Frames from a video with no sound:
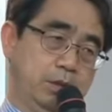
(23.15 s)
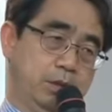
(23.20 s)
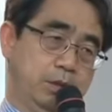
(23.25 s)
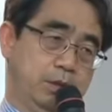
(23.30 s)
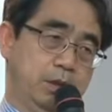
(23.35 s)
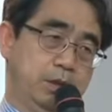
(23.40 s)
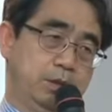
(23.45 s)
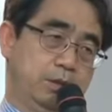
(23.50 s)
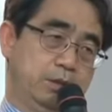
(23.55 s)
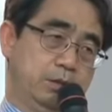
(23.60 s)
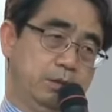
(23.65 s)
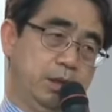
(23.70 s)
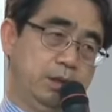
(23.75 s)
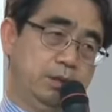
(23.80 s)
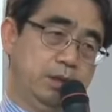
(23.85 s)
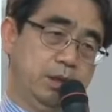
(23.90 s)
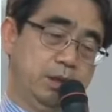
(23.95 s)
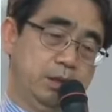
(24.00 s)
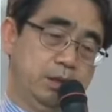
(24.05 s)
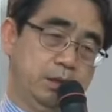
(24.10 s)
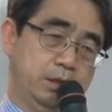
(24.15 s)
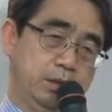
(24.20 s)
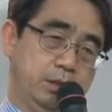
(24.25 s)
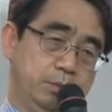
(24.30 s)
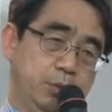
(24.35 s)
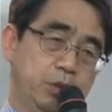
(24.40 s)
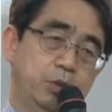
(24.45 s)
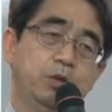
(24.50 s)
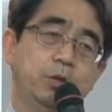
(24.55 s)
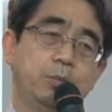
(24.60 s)
사실은 상당히
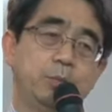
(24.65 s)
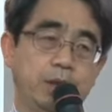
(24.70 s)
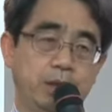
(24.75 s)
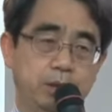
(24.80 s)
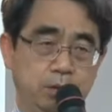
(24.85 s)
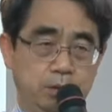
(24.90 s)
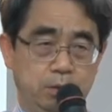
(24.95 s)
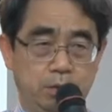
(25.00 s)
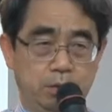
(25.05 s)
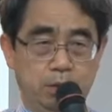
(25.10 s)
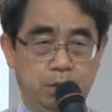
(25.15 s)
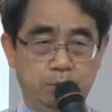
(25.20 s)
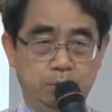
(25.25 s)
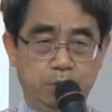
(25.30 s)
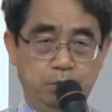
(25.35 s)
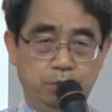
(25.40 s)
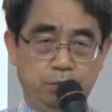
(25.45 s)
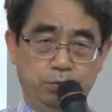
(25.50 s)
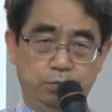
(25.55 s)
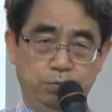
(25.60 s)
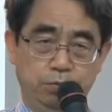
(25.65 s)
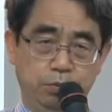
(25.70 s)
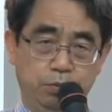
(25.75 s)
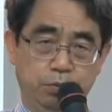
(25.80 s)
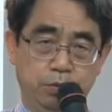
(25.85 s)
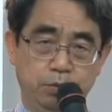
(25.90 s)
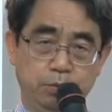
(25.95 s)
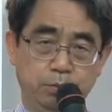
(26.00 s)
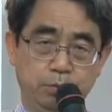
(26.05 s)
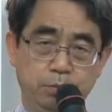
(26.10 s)
편협한 그러한
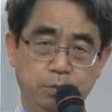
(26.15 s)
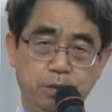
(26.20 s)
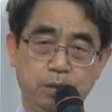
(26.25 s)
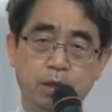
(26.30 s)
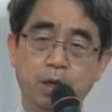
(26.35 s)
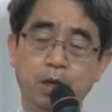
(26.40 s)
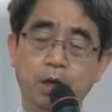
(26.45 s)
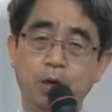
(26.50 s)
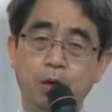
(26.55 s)
민주주의였습니다.